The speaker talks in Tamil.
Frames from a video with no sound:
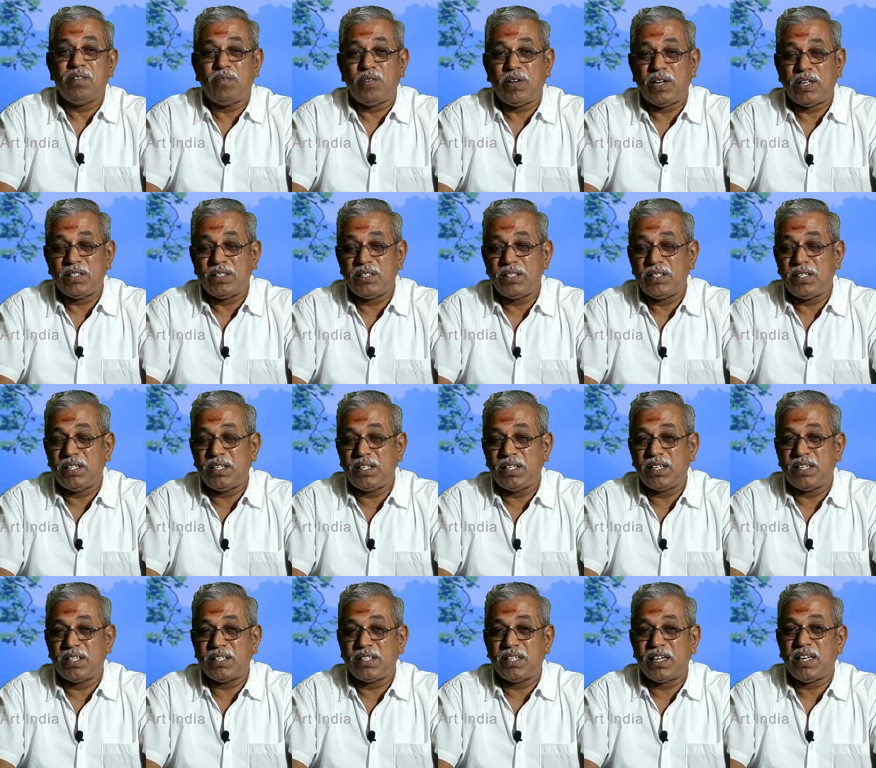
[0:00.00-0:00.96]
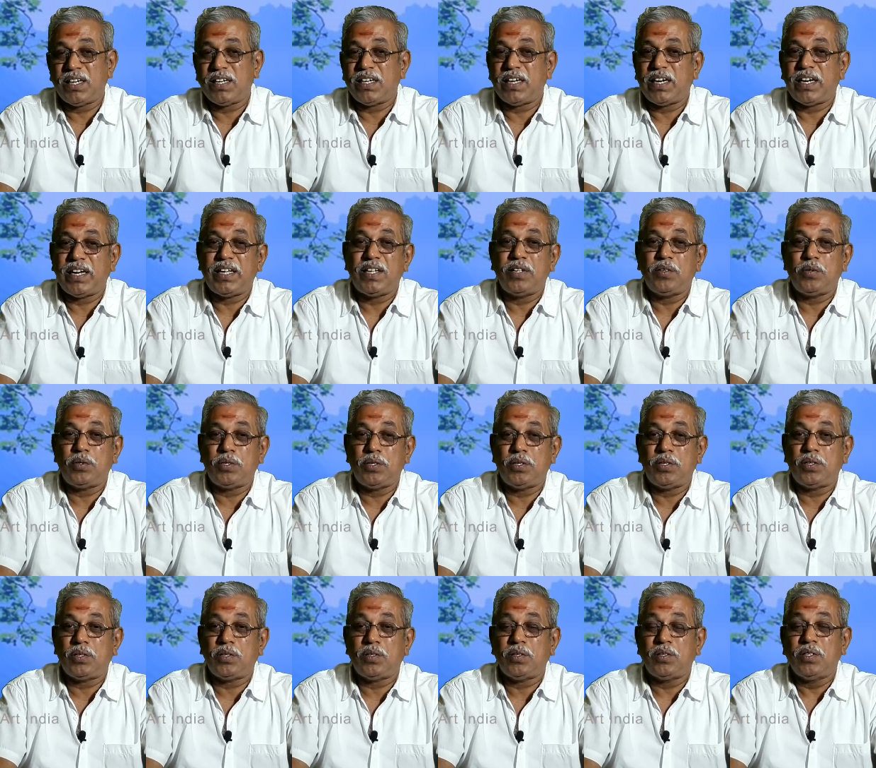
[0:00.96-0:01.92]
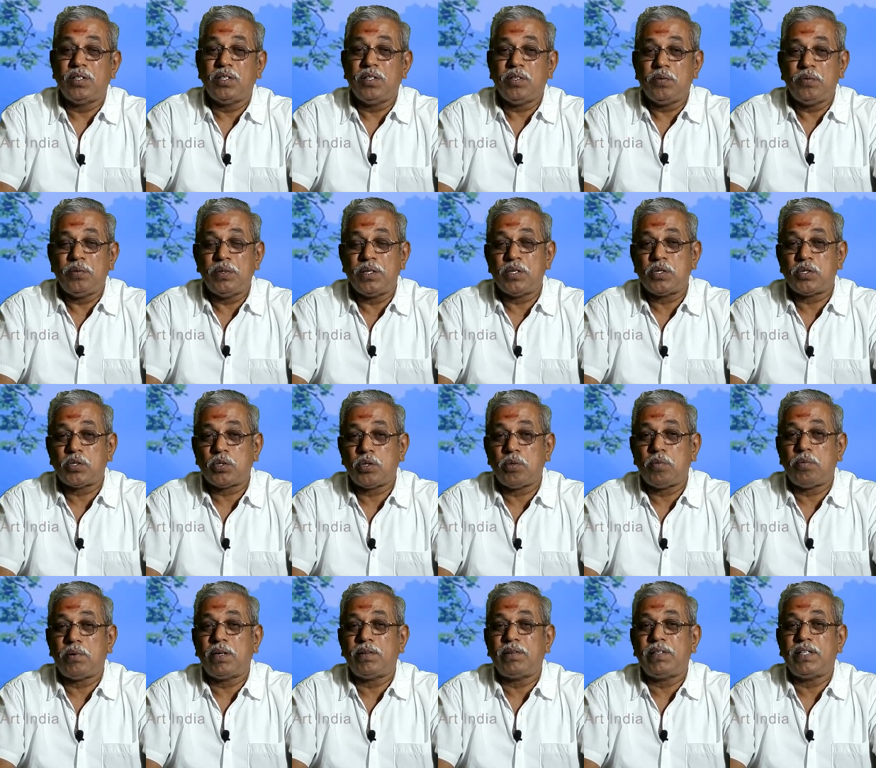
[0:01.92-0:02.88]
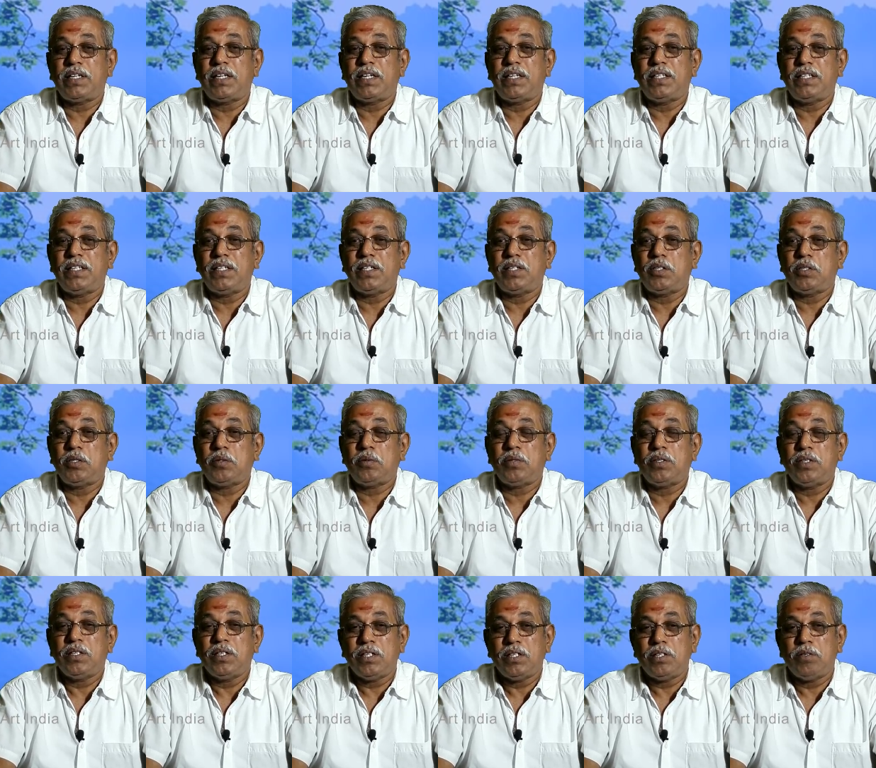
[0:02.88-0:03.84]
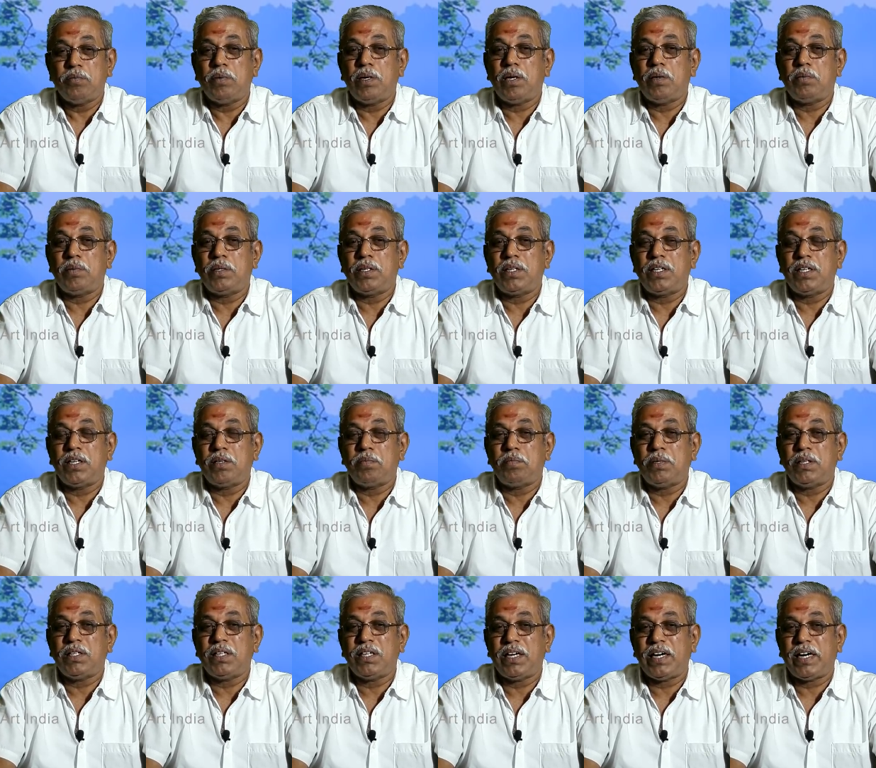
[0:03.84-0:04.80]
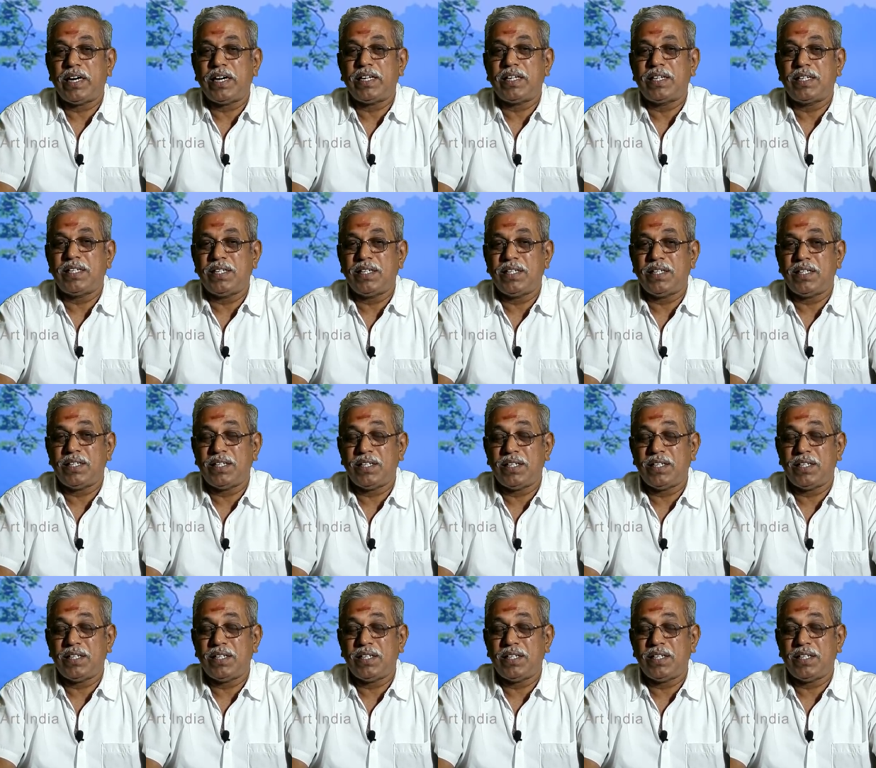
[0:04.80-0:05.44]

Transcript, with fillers: வாழ்ந்துக்கிட்டு இருக்கிறதுனால நடையை விட்டுட்டோம் வெறும் சோபாவே கதி என்றும் இது மாதிரி நம்ம இருக்கிறப்ப அந்த நடைக்கு